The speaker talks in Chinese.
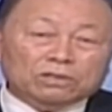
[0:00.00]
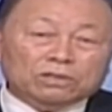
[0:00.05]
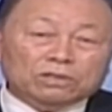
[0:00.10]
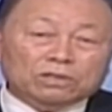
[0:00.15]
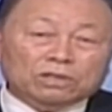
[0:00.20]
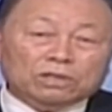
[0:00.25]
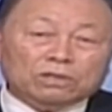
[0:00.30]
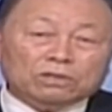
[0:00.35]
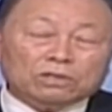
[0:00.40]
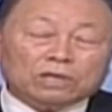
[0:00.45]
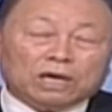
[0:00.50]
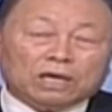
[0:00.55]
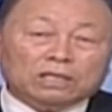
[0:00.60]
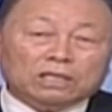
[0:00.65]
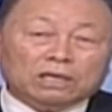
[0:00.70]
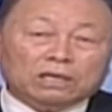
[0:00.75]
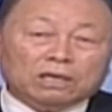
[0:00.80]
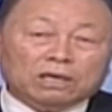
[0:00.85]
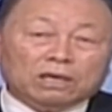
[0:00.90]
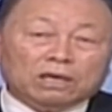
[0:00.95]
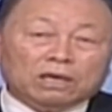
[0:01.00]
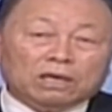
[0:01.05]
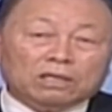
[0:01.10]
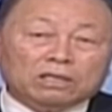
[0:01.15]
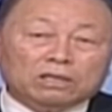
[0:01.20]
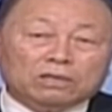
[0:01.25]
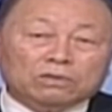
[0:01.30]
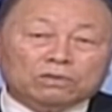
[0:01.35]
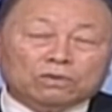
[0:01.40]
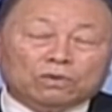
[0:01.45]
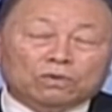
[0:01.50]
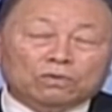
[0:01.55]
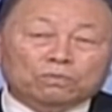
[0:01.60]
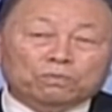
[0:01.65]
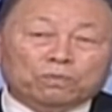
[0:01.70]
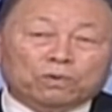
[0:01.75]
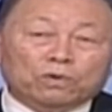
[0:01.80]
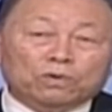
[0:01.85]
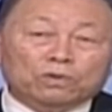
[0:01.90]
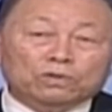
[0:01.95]
和下述四项七
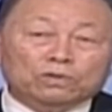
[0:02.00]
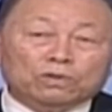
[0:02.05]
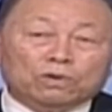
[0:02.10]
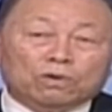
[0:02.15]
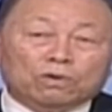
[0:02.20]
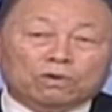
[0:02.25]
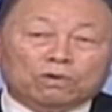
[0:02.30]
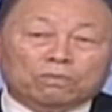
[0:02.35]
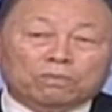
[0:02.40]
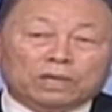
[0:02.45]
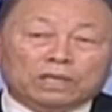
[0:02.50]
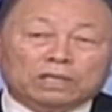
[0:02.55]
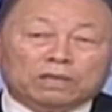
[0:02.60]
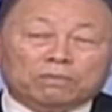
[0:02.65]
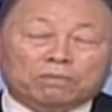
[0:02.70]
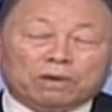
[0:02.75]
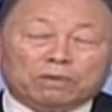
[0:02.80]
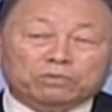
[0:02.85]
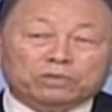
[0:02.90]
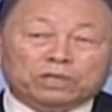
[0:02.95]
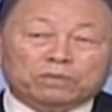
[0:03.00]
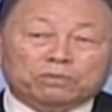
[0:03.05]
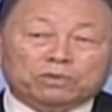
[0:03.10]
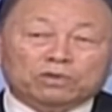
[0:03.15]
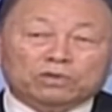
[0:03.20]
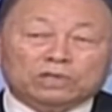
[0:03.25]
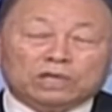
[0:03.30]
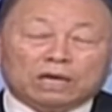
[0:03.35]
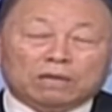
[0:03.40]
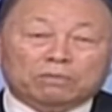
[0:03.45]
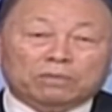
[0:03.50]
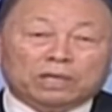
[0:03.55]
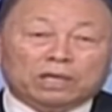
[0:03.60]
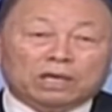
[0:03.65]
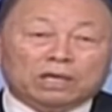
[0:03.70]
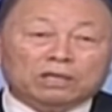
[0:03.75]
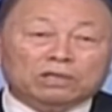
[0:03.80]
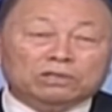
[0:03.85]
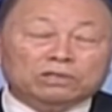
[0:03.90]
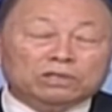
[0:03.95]
节，你做四阶段
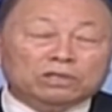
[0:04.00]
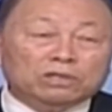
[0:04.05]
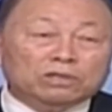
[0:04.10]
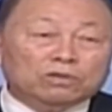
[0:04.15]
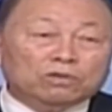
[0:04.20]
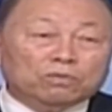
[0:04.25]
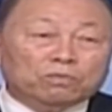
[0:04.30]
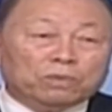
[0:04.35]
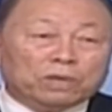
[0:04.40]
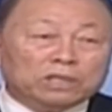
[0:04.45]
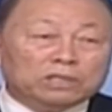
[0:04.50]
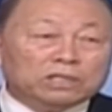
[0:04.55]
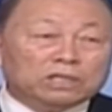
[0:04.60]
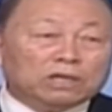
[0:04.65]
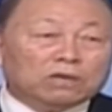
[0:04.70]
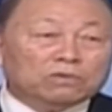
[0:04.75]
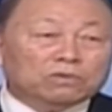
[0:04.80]
悔改后